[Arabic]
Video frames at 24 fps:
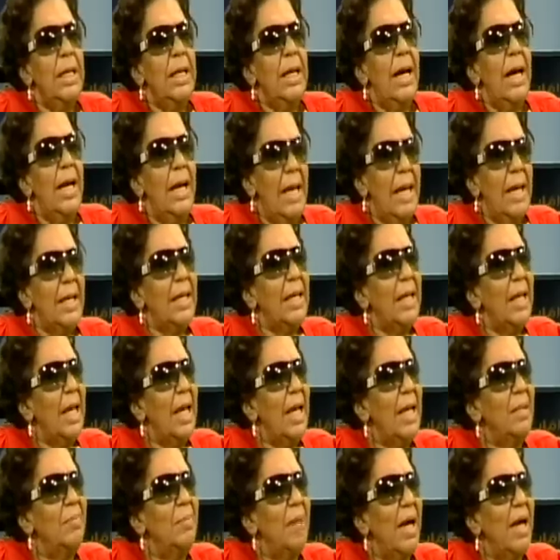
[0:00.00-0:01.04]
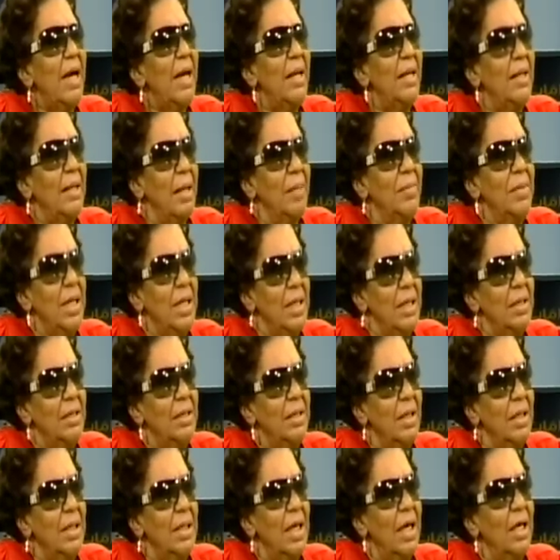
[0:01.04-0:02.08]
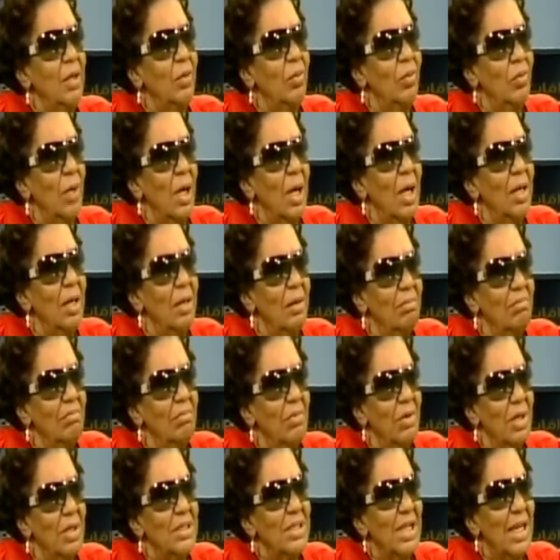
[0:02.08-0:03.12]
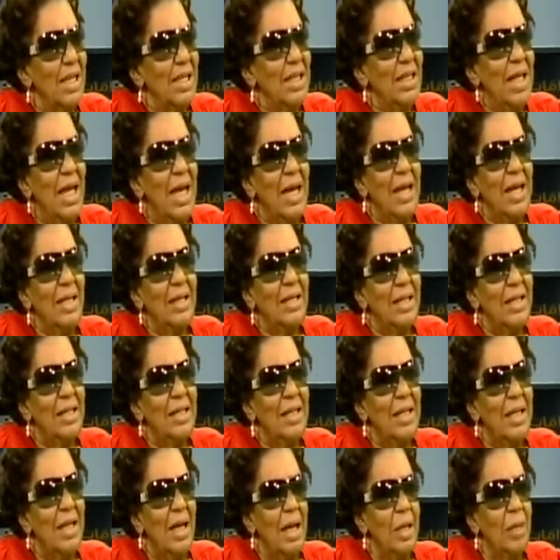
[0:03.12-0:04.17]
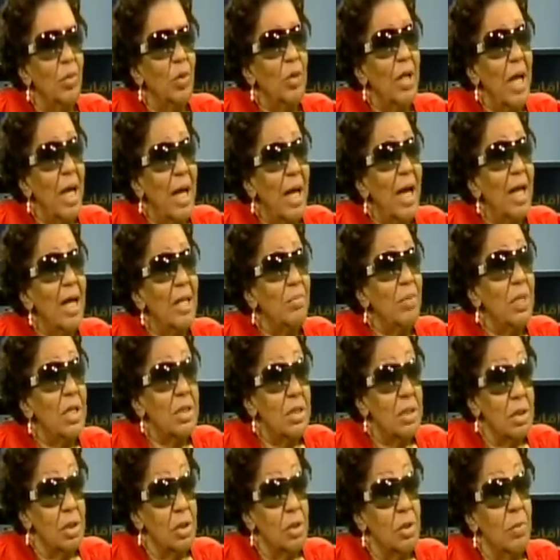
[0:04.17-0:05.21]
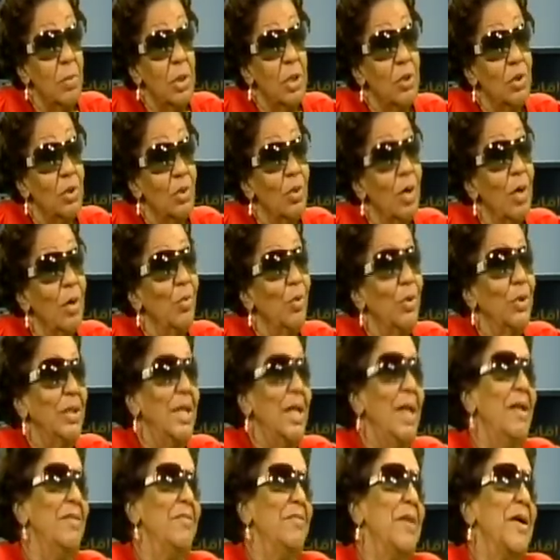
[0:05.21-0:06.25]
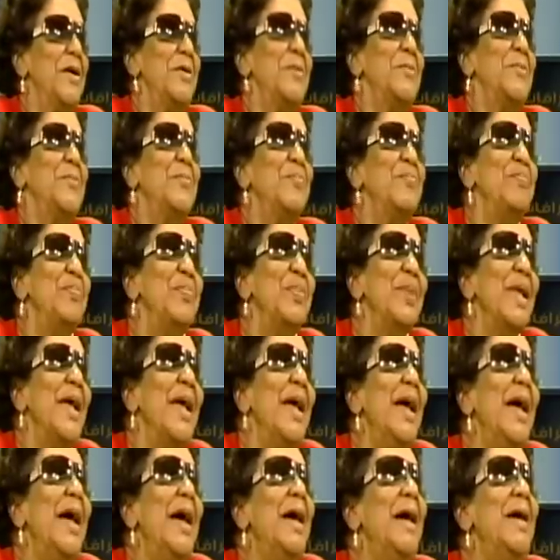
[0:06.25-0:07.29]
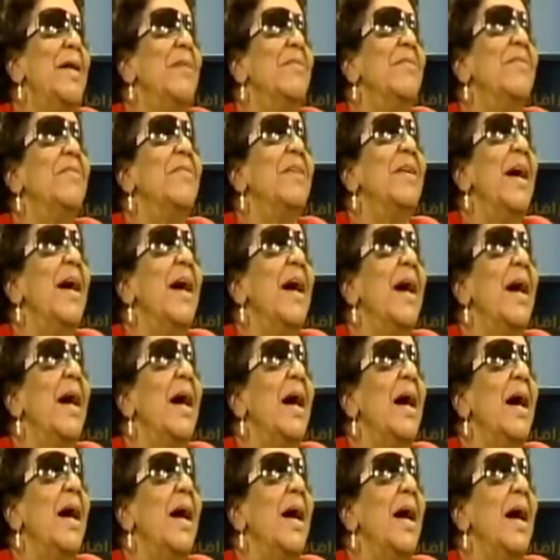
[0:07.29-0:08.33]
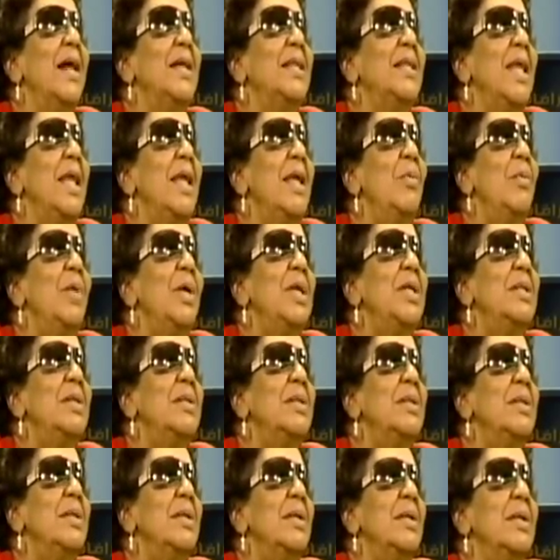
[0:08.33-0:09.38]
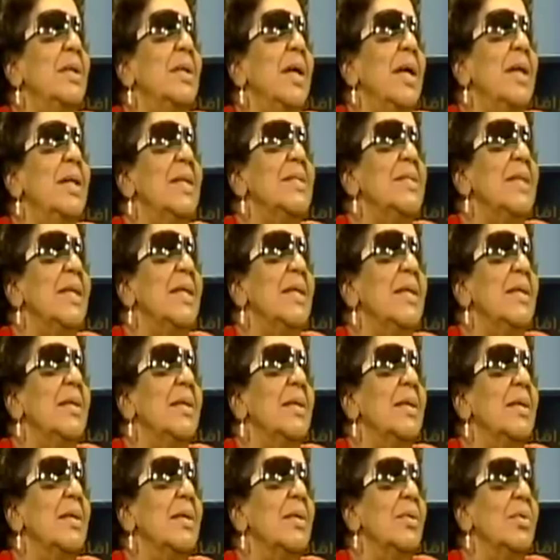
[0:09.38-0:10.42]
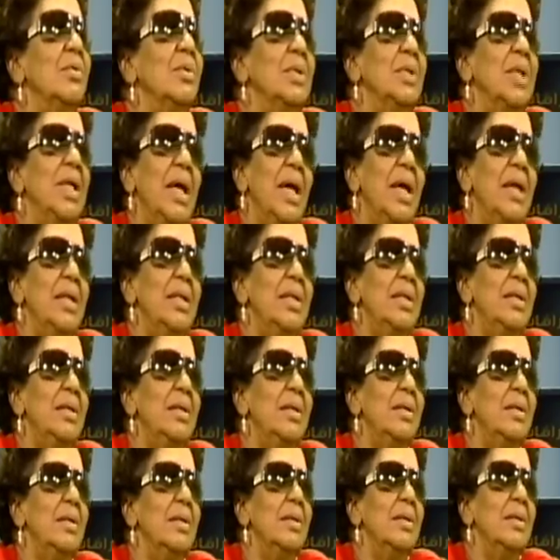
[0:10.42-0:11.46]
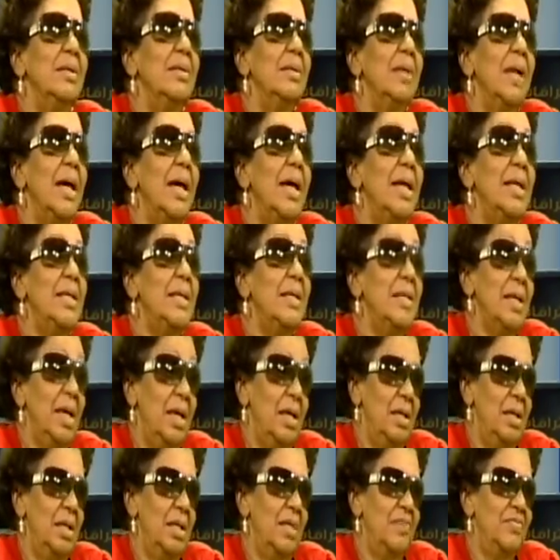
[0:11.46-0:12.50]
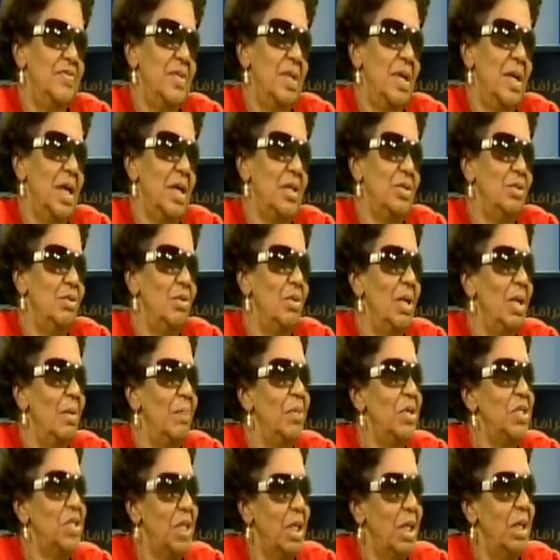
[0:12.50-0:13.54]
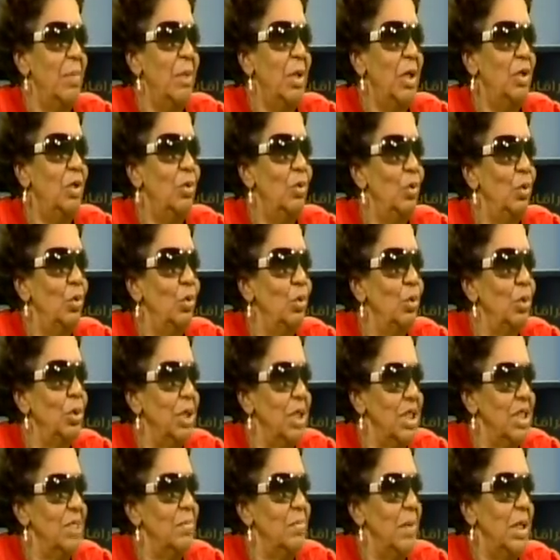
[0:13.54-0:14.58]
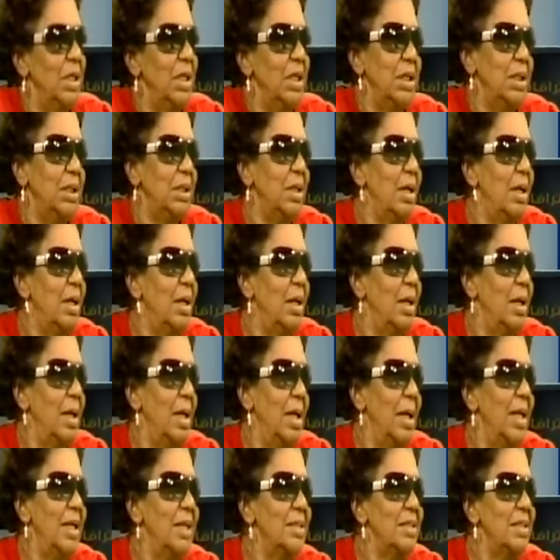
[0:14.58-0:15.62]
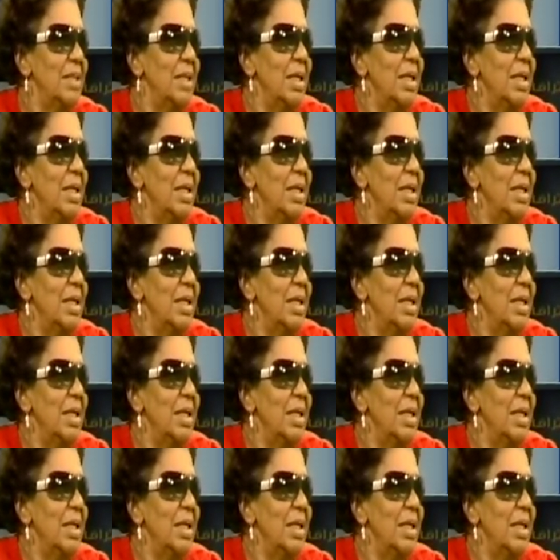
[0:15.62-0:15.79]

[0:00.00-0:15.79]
الحقيقة الحجمة كانت كبيرة جدا يعني وأنا وصلتني حاجات كثيرة يعني مضايقات بصور مختلفة فأخذت لي وقت يعني زي قلت يعني دي حاجة يعني النفس الزول البشر ده ما عنده حدود تحس بأنك أنت خلاص